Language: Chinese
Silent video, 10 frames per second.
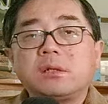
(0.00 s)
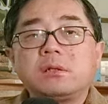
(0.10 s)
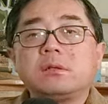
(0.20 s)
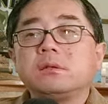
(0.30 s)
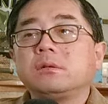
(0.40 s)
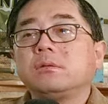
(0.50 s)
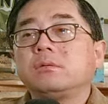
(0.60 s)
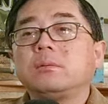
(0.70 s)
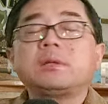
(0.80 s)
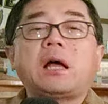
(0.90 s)
这个
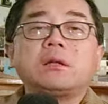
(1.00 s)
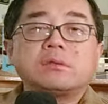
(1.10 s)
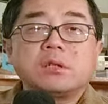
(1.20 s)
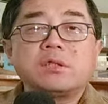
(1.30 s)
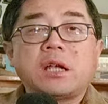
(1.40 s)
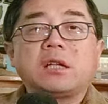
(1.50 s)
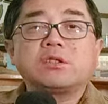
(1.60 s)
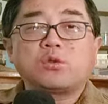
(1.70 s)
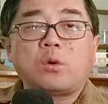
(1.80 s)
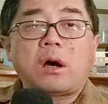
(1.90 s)
我们大家都省钱了，
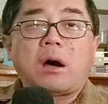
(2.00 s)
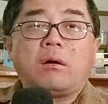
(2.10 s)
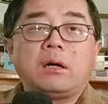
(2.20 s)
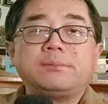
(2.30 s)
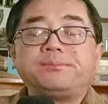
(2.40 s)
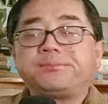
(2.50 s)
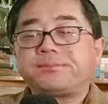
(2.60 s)
这多好啊！